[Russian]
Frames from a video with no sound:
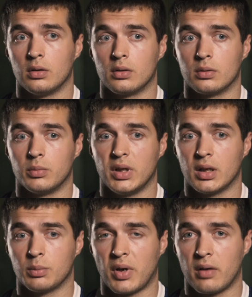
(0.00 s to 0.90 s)
Э, меня
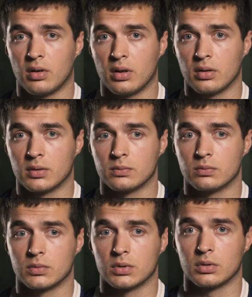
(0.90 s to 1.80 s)
отправили
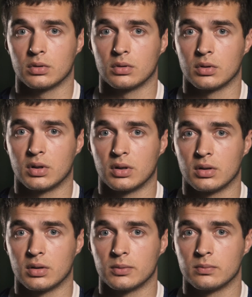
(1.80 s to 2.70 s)
э,
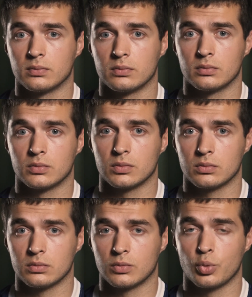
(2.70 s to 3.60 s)
к
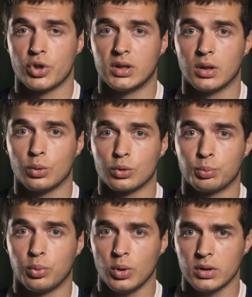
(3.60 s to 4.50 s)
учителю
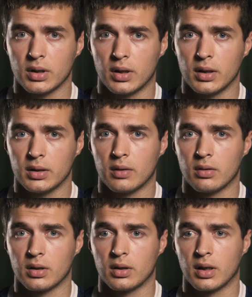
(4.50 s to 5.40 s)
спорта, да,
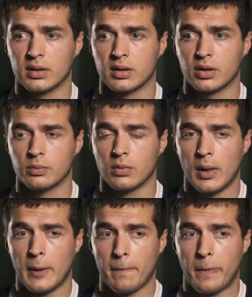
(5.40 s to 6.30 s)
наверное, так скажем.
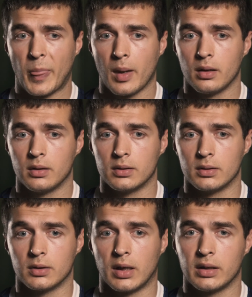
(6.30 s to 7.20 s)

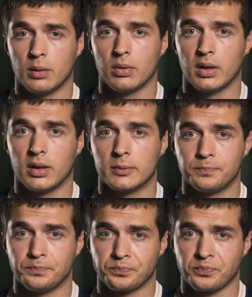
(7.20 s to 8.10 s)
Она была
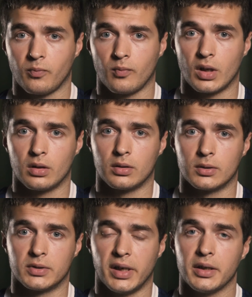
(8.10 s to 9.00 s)

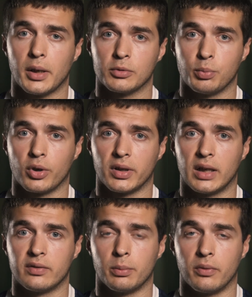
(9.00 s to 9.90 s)
тренером сборной
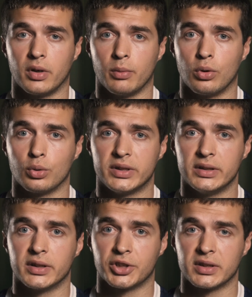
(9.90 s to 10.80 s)
Латвии по волейболу,
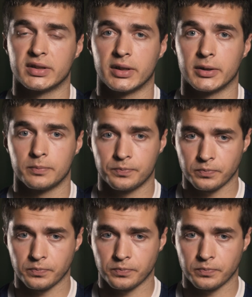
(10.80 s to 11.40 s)
сидя женской.